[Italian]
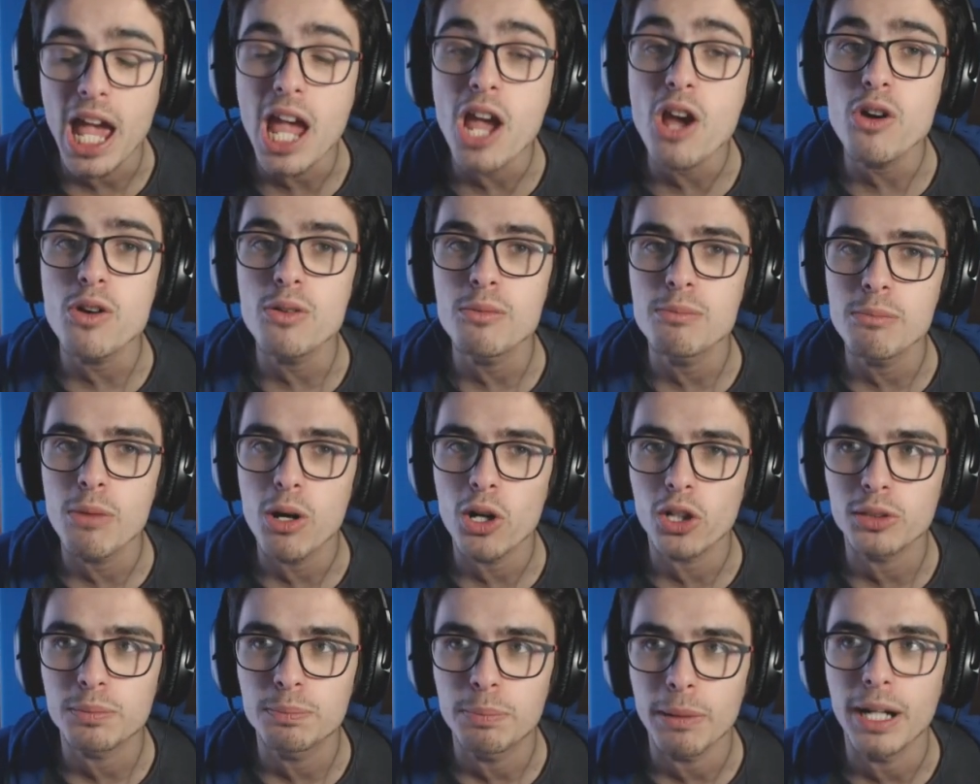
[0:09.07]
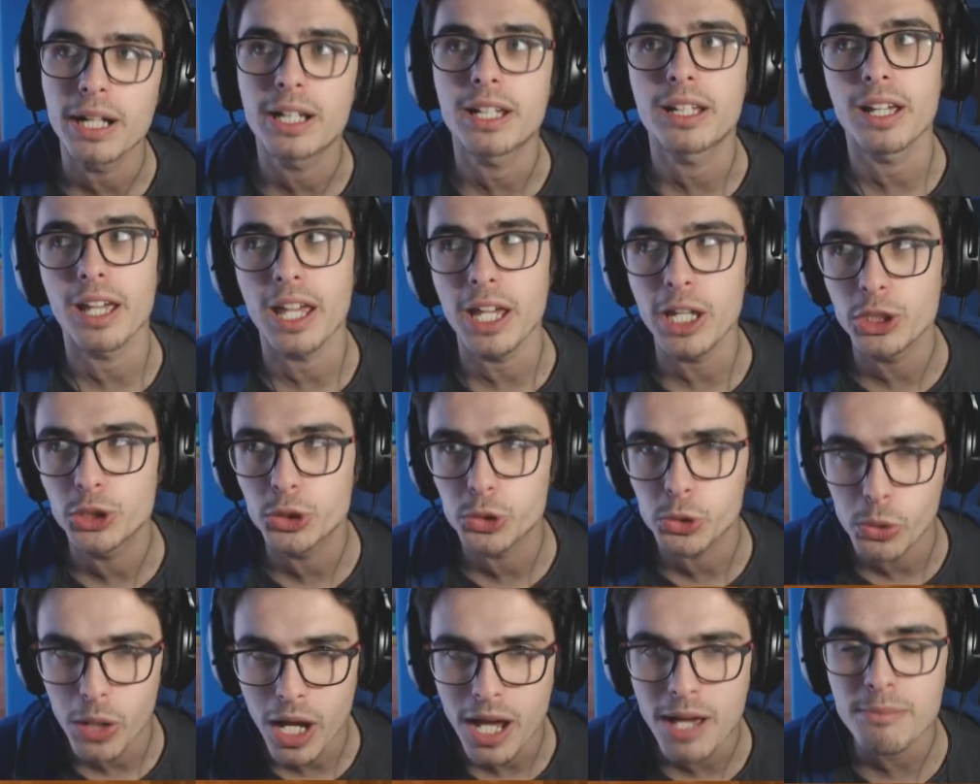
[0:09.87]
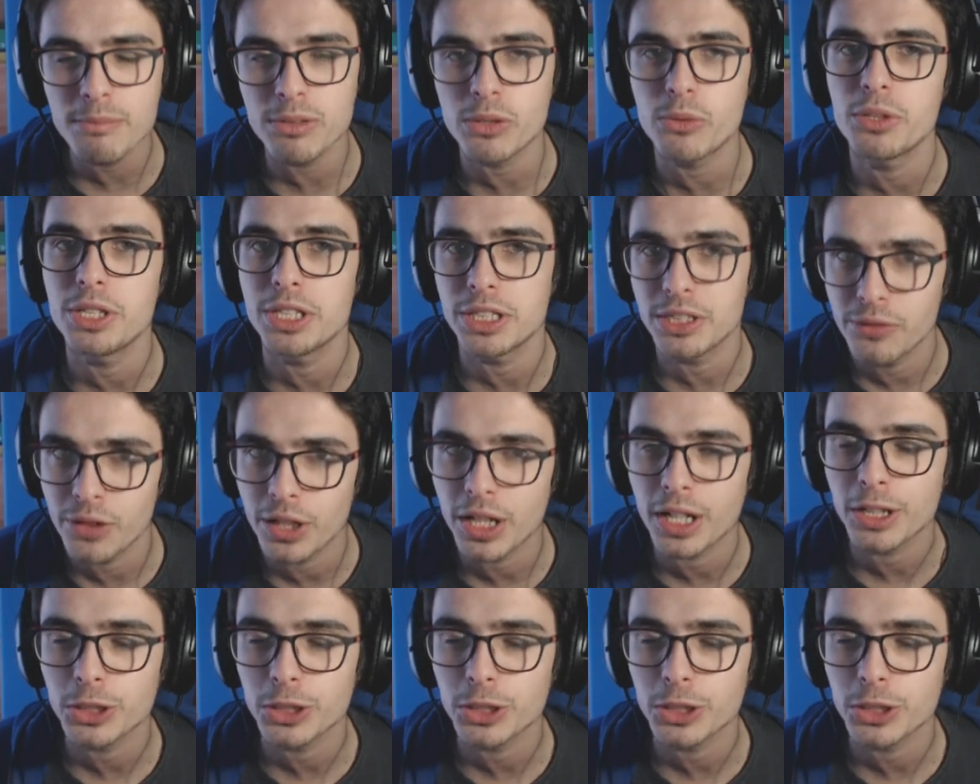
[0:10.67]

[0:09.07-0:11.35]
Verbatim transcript: È un modpack HQM, quindi significa